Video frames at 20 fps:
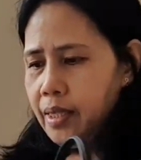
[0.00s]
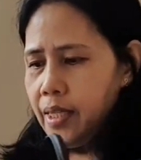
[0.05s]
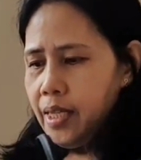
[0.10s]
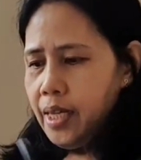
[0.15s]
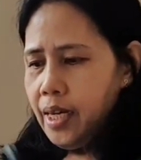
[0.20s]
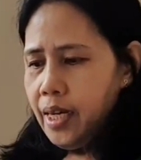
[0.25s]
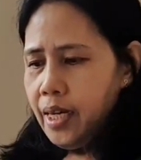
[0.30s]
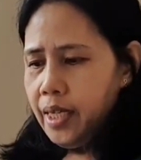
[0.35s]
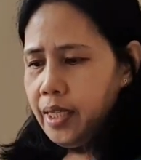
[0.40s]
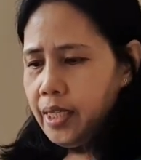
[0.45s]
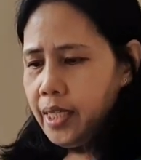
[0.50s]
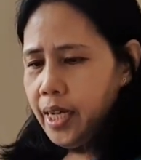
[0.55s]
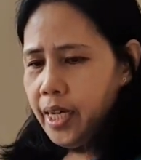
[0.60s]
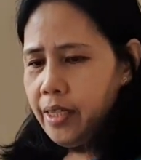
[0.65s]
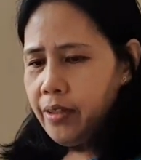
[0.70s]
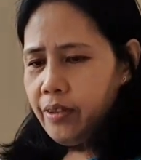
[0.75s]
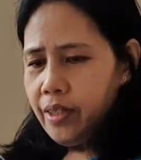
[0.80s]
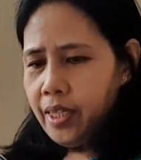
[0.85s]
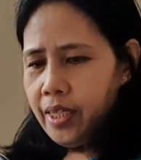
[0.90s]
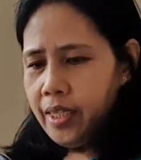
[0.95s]
yan lang
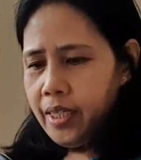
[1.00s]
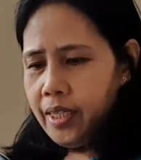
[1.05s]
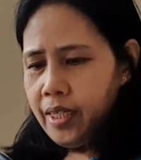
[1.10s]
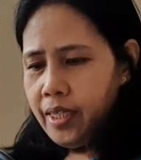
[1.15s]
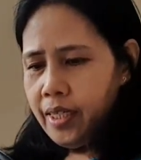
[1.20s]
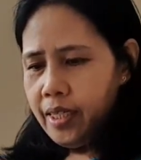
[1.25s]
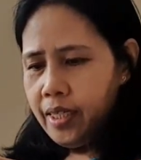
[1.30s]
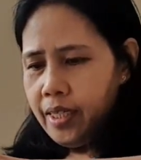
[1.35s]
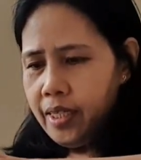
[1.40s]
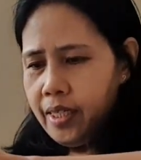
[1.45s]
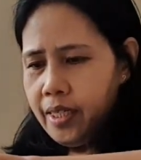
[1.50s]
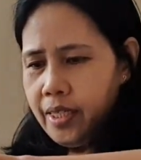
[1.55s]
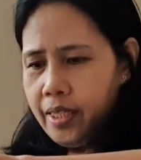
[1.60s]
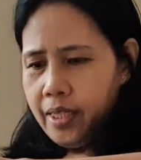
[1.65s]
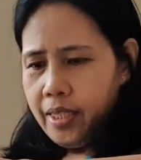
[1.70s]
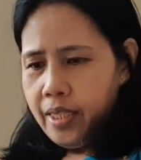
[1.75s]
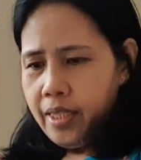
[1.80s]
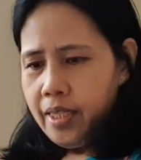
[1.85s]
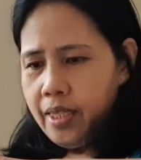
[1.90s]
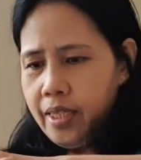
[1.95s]
tayo na
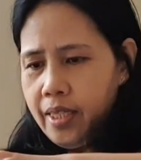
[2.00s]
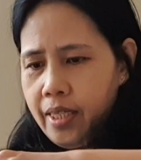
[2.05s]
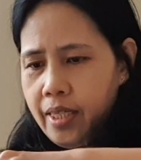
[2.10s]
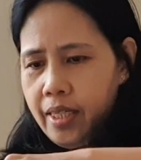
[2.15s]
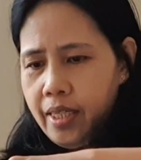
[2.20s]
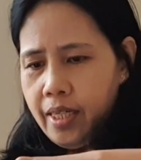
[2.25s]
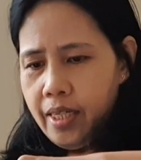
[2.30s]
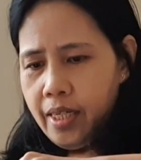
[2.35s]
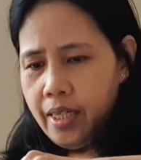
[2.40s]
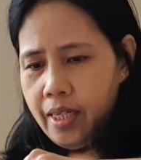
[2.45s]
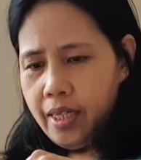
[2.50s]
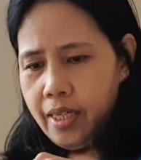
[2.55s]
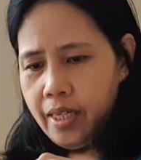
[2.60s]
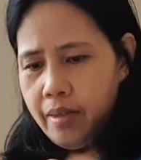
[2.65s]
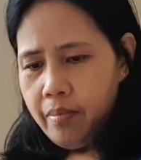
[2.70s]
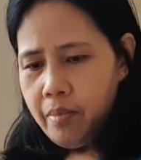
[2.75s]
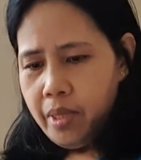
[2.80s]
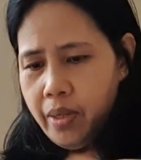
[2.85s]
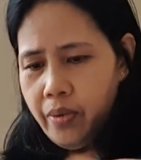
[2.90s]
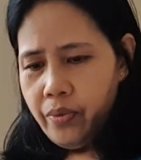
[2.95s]

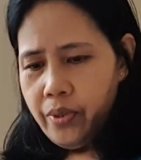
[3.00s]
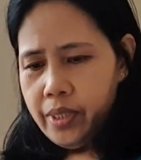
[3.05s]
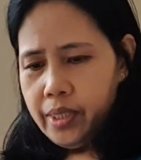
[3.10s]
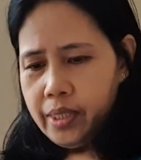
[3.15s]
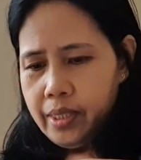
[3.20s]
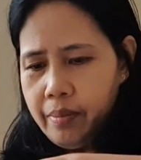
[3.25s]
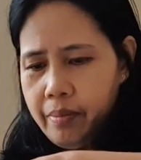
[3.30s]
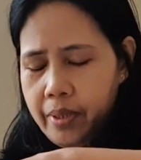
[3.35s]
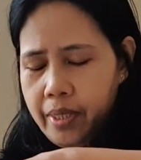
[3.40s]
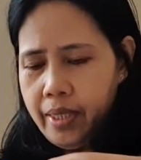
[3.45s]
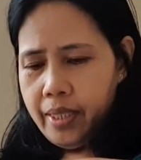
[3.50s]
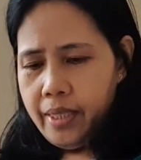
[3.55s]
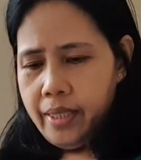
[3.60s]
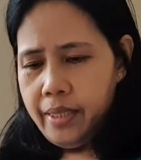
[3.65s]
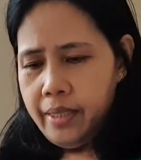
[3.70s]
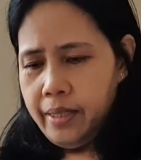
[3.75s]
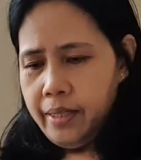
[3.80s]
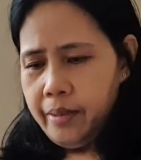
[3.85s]
nakakabawi sa mga